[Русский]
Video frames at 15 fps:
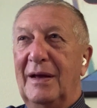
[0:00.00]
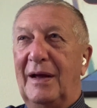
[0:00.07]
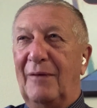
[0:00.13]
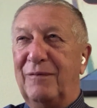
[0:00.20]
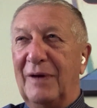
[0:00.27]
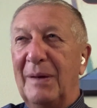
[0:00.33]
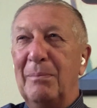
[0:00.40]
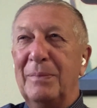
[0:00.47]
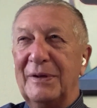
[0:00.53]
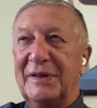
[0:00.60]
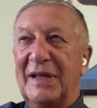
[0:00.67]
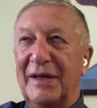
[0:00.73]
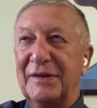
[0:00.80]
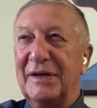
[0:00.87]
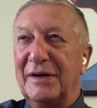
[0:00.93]
а вам бы
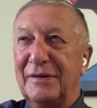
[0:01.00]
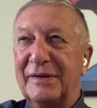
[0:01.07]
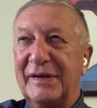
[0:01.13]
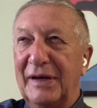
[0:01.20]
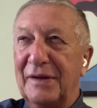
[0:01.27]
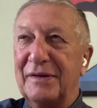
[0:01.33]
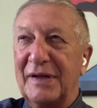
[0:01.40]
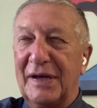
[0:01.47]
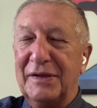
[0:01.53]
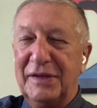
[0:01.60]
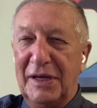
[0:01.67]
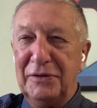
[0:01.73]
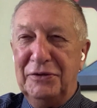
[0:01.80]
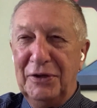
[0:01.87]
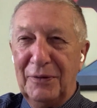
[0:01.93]
надо рассказать,
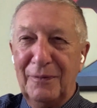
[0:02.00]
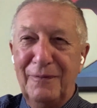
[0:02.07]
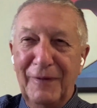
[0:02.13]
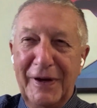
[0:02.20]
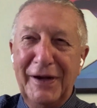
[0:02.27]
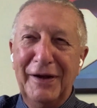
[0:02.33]
о чем вы